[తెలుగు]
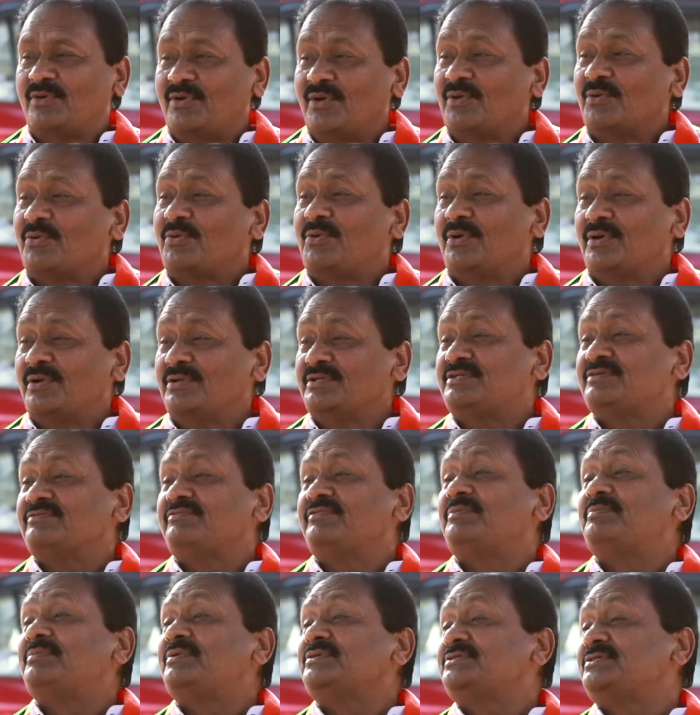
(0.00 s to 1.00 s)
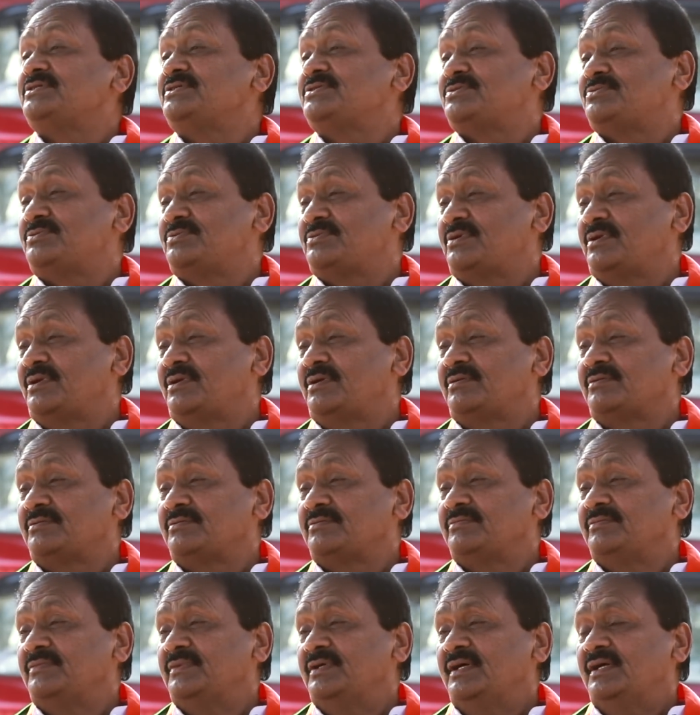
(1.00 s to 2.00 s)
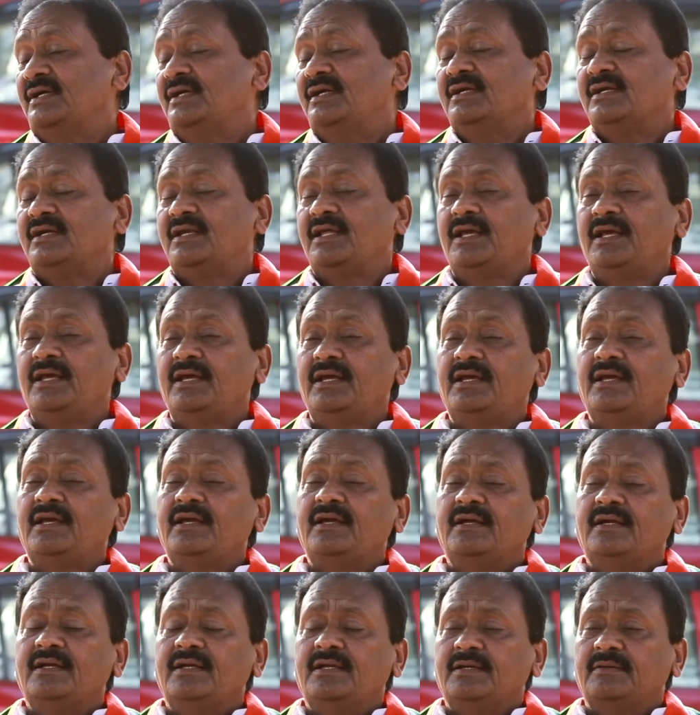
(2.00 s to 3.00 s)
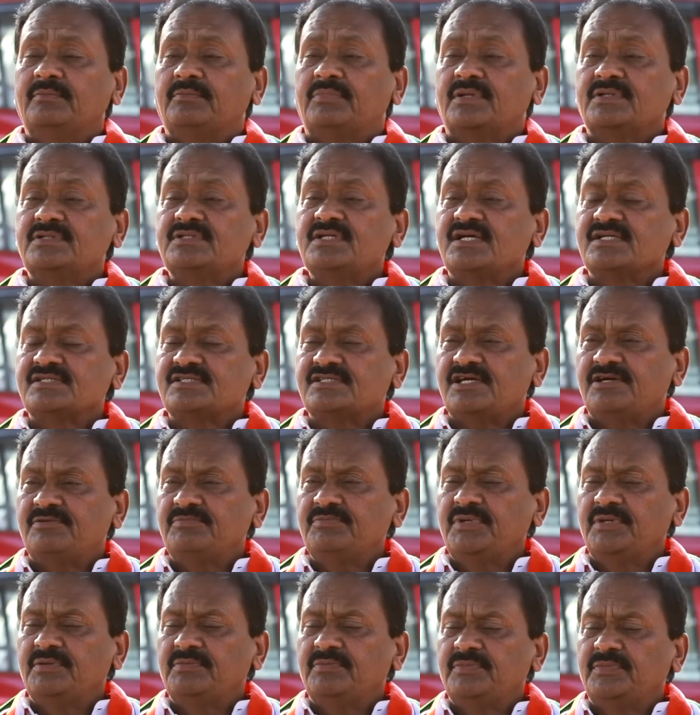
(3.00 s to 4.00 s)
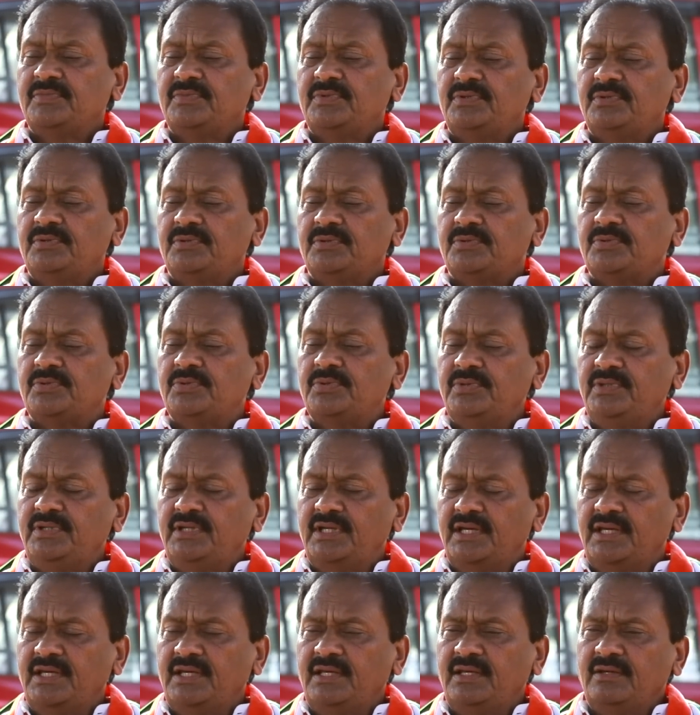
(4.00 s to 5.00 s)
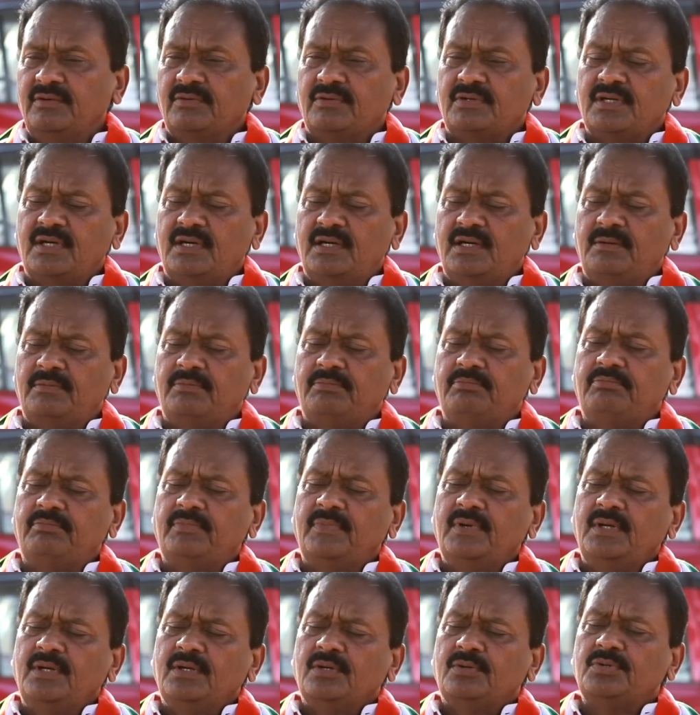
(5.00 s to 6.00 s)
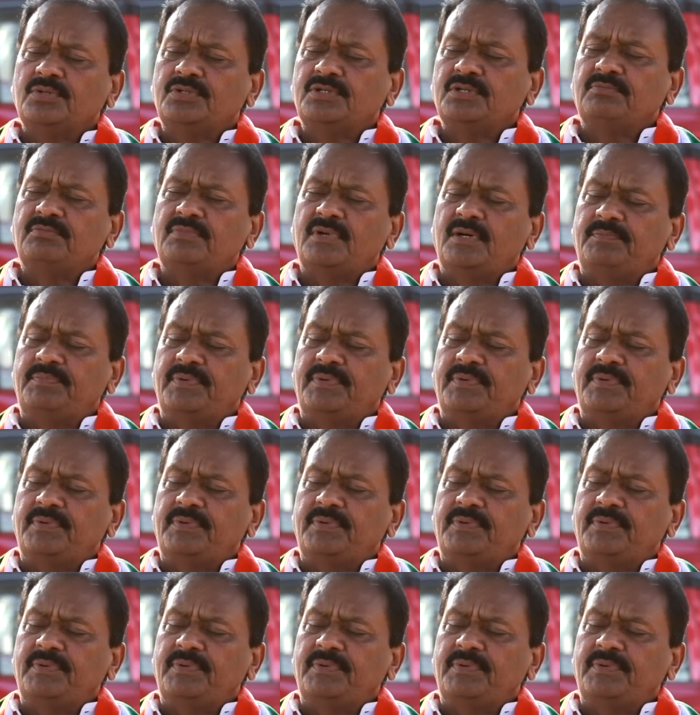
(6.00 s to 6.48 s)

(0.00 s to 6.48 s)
ఒకరికొకరు విమర్శించుకుంటున్నారు అంటే ప్రజాస్వామ్యంలో కూని అయి ఒక కుటుంబ